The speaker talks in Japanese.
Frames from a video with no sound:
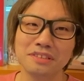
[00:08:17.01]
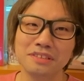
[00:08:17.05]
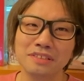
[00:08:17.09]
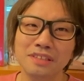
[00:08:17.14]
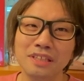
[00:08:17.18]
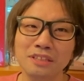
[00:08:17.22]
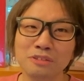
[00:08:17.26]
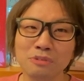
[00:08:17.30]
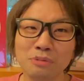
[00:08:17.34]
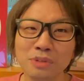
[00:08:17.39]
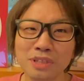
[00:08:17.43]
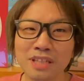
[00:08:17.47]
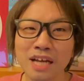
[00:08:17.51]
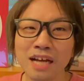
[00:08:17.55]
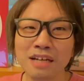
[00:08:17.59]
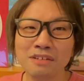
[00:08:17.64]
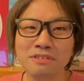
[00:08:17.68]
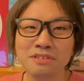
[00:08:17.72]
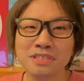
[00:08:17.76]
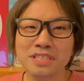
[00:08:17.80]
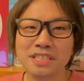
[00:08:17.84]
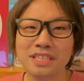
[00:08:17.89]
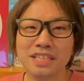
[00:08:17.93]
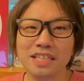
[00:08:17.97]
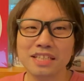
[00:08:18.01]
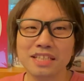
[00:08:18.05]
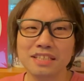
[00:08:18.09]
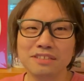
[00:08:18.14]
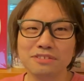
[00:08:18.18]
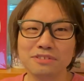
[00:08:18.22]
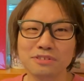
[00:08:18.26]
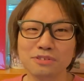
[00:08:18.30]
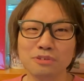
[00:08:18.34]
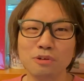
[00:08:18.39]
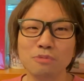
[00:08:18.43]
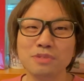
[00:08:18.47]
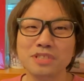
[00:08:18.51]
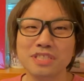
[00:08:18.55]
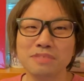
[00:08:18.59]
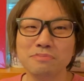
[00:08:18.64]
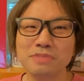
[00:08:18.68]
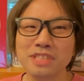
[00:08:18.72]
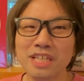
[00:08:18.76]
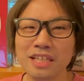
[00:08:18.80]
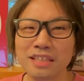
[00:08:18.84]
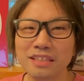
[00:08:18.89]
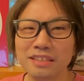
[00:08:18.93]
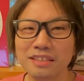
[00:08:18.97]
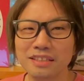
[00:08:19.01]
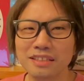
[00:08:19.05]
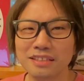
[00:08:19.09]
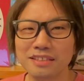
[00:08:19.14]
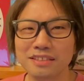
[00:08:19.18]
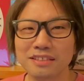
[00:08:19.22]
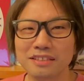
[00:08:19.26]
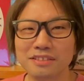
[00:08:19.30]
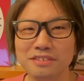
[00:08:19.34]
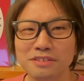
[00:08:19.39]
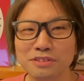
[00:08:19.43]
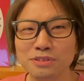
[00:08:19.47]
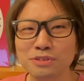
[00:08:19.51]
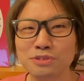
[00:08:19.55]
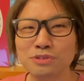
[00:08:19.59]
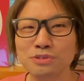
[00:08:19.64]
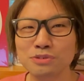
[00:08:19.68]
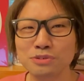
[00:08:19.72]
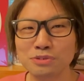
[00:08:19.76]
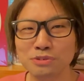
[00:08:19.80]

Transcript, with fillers: だって俺田口がいる拳見たいってずっ